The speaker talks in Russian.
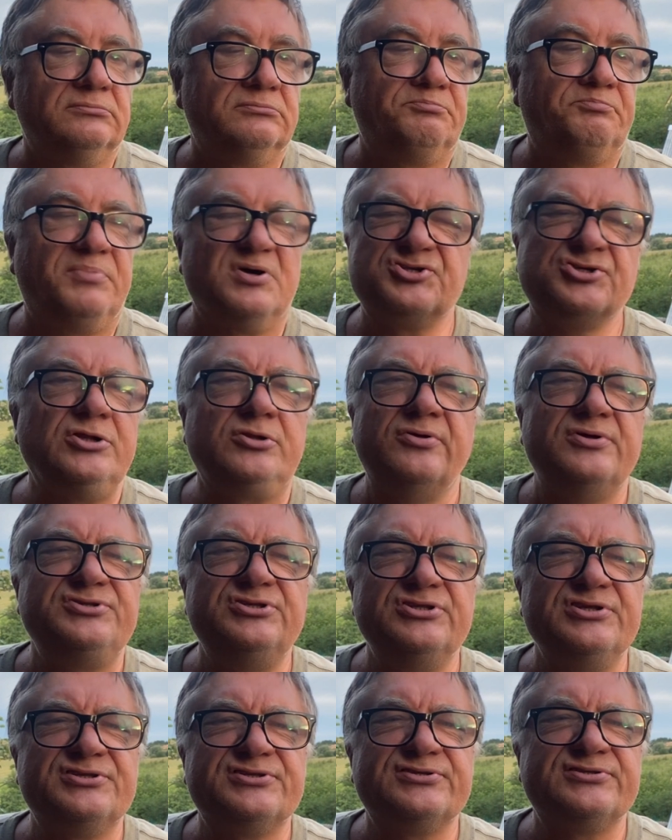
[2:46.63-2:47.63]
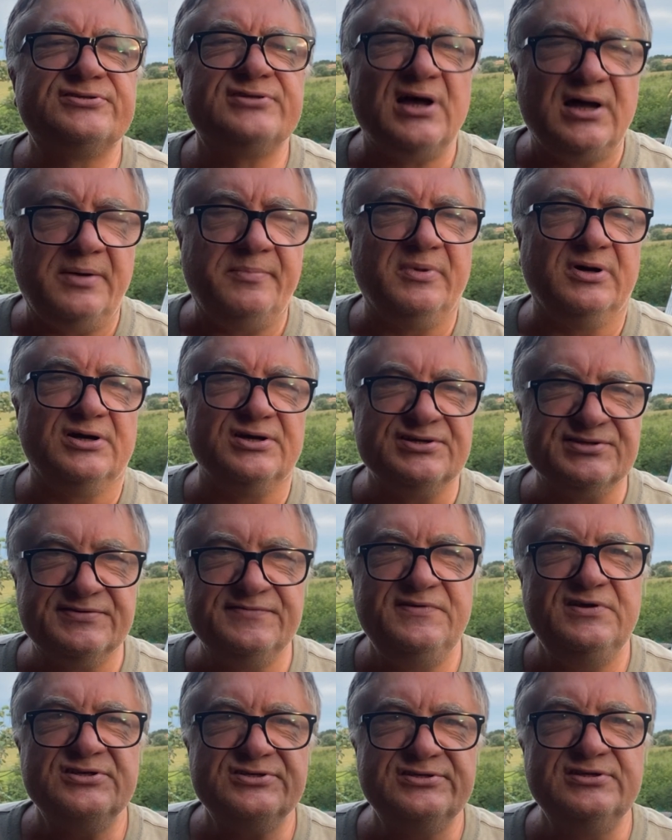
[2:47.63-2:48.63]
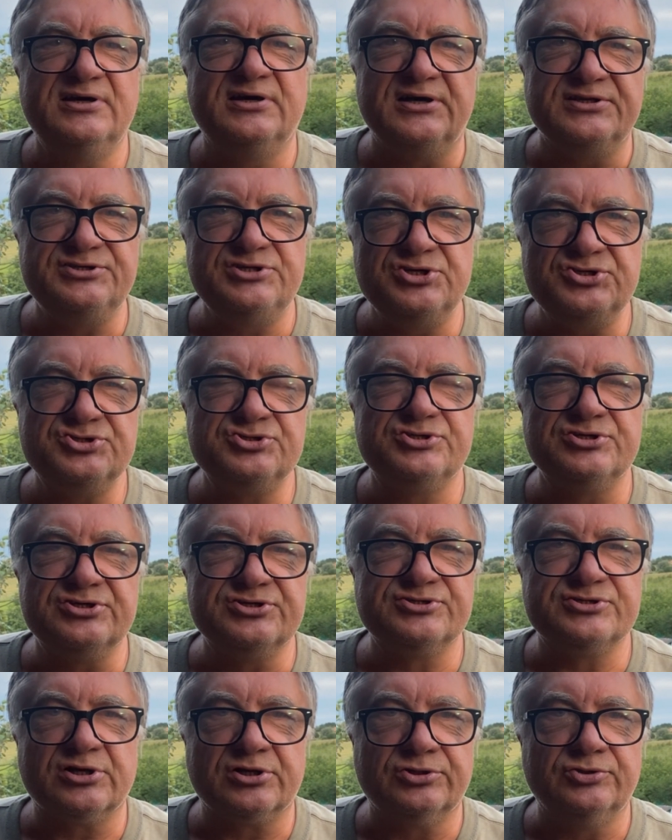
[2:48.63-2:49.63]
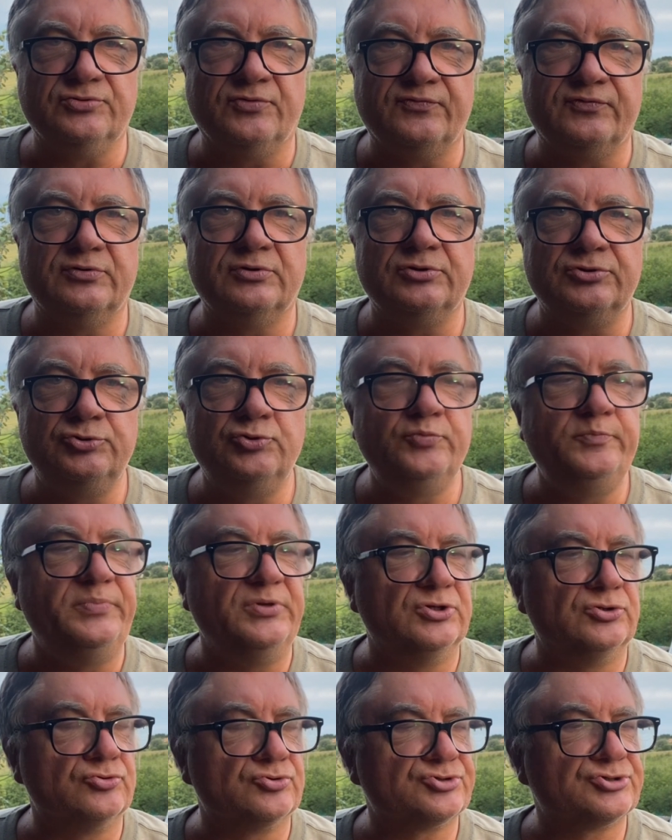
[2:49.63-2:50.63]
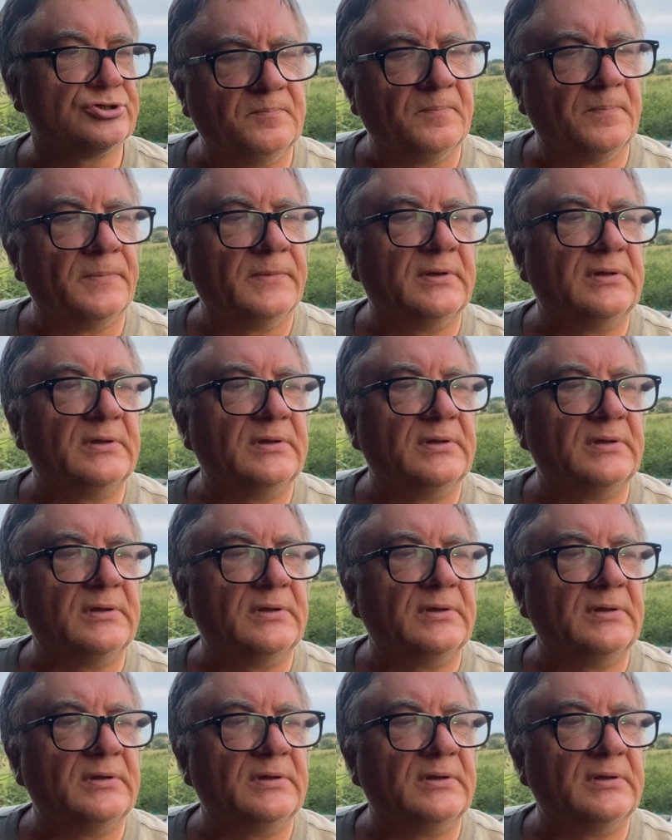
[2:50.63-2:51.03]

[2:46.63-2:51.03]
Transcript: пожалуй, один из самых известных отечественных сортов – дубинушка.